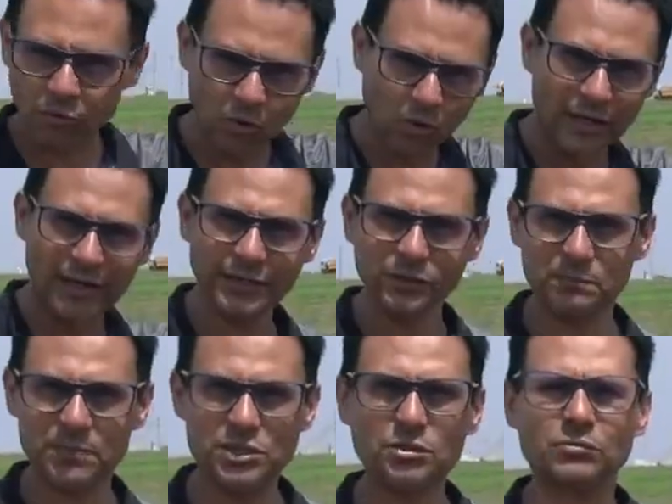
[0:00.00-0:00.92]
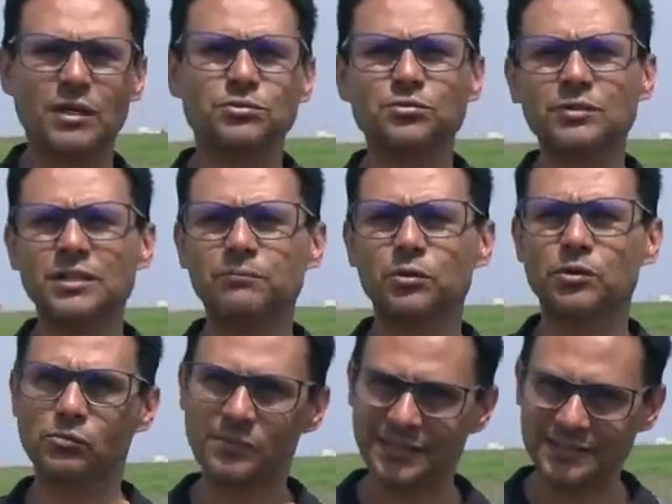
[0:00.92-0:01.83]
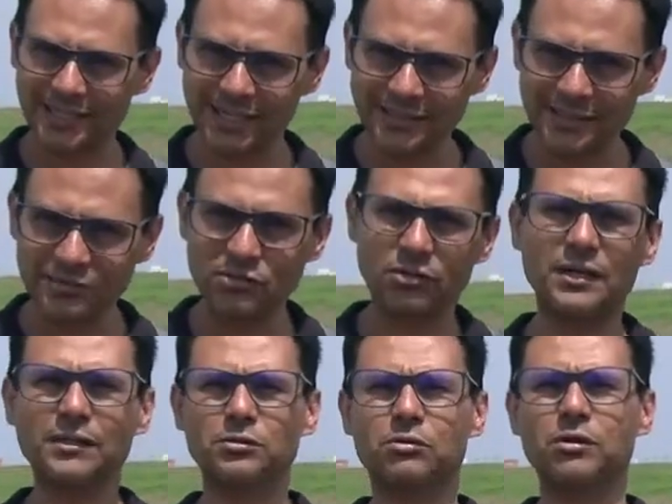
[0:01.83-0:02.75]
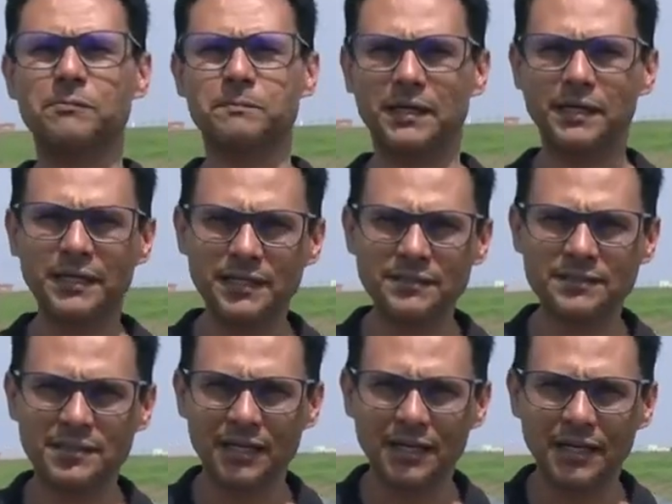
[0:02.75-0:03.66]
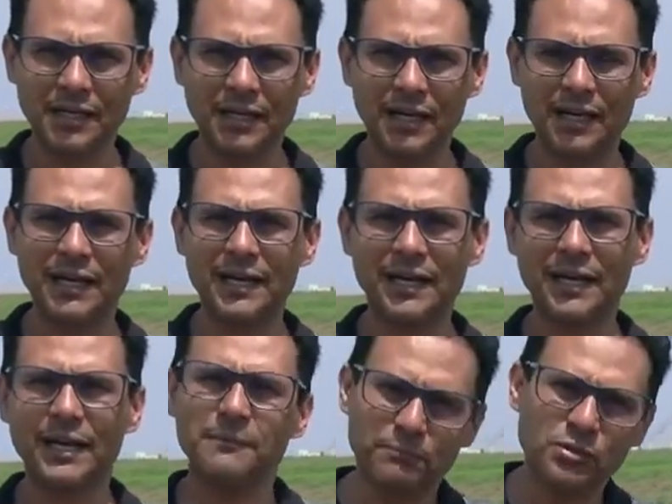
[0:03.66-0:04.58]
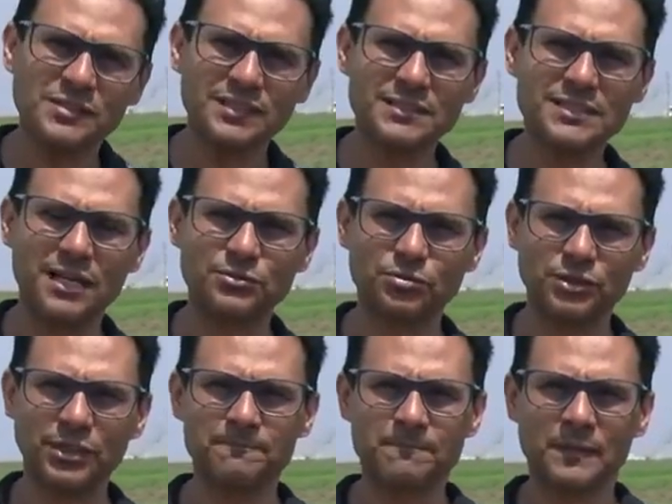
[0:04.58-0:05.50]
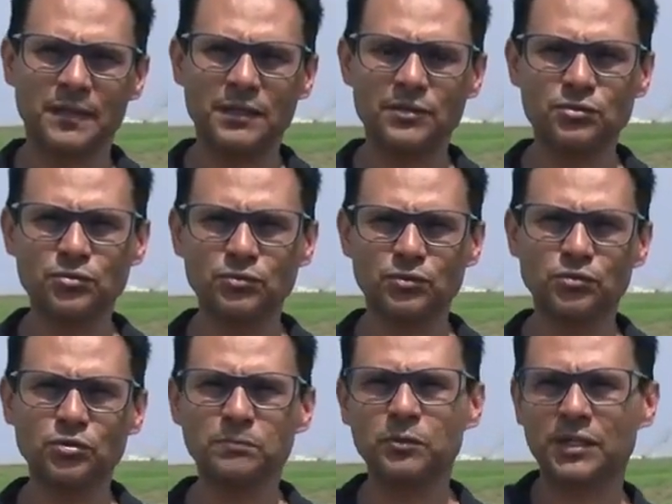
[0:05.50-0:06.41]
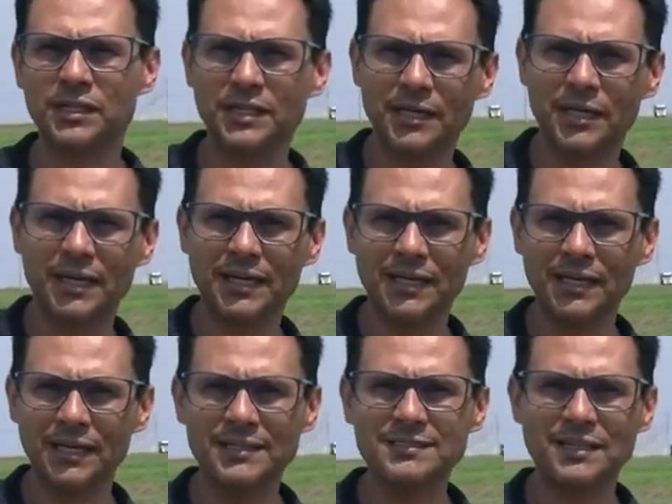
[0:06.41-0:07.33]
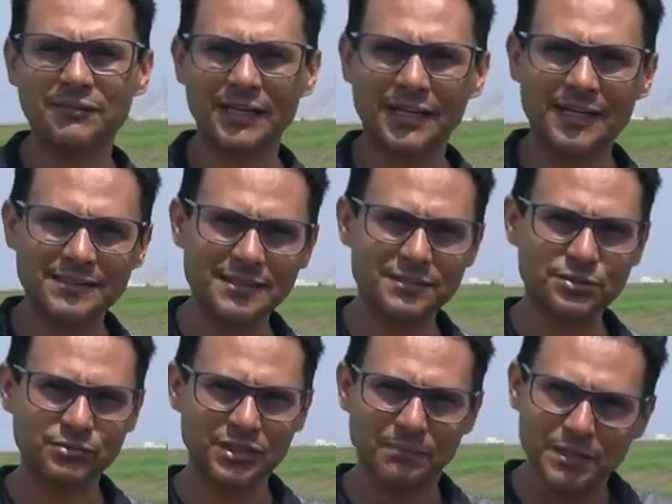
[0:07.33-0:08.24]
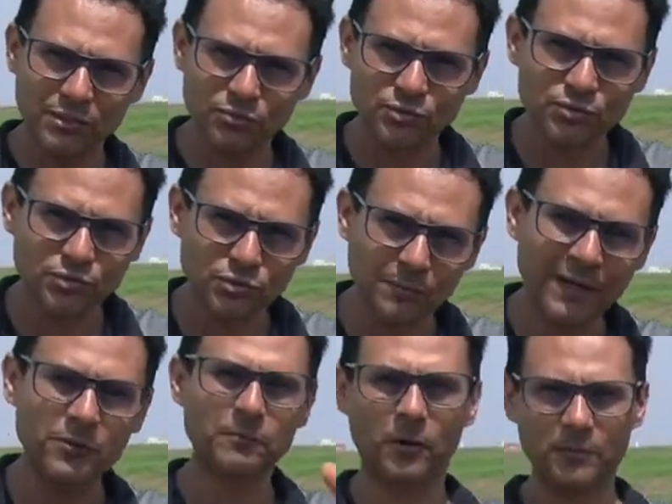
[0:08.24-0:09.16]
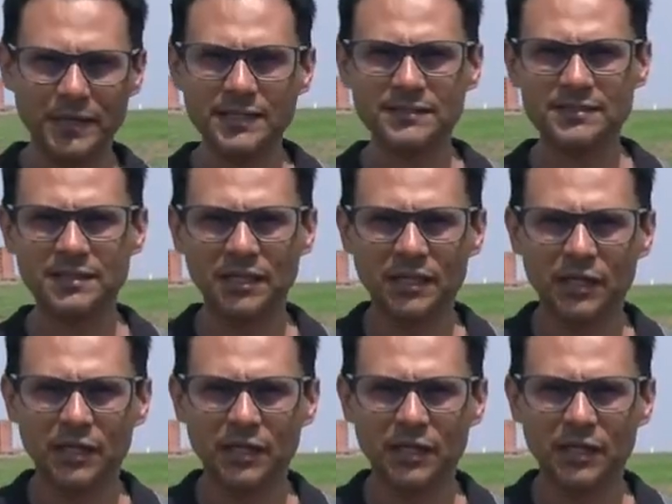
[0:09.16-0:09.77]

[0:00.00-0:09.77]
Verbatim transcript: correndo pedindo ajuda por algumas casas, tocando campainhas é, em busca de ajuda. Isso tudo porque ela estava na casa de uns amigos no bairro Palmeiras